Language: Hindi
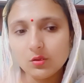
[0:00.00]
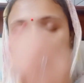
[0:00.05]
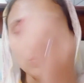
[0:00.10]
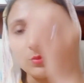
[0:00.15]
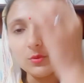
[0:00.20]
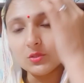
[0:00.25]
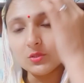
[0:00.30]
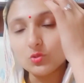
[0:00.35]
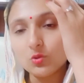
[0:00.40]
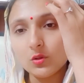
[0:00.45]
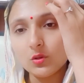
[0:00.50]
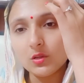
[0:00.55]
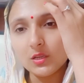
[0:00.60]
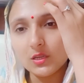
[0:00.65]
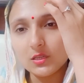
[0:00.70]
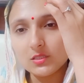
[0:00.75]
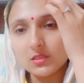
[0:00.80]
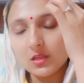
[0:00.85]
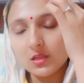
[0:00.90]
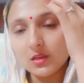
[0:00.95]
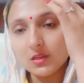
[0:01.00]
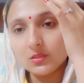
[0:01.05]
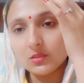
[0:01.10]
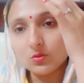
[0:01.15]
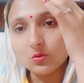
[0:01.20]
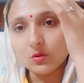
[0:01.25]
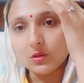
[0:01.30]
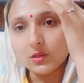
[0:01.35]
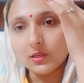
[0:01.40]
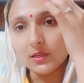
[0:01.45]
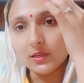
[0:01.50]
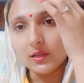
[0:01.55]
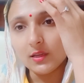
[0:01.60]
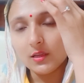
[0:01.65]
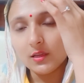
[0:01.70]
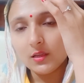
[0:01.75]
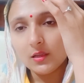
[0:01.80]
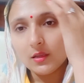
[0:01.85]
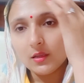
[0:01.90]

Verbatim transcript: यो भी सो लिया और सारे सो लिए